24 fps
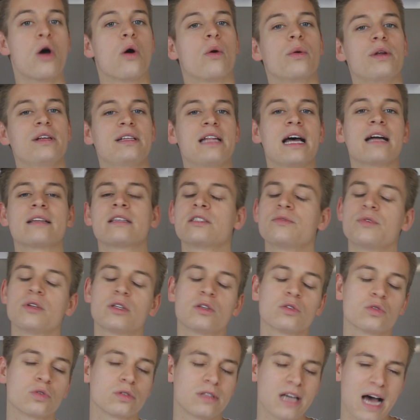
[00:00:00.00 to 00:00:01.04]
Und ich dachte, es
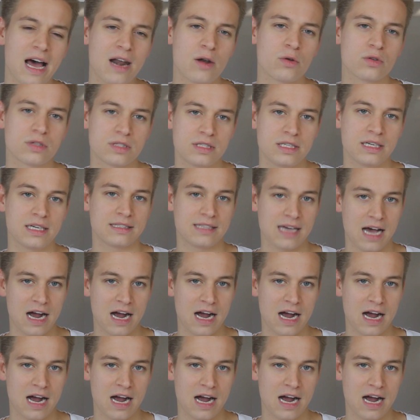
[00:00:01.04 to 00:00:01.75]
wird ein total lustiger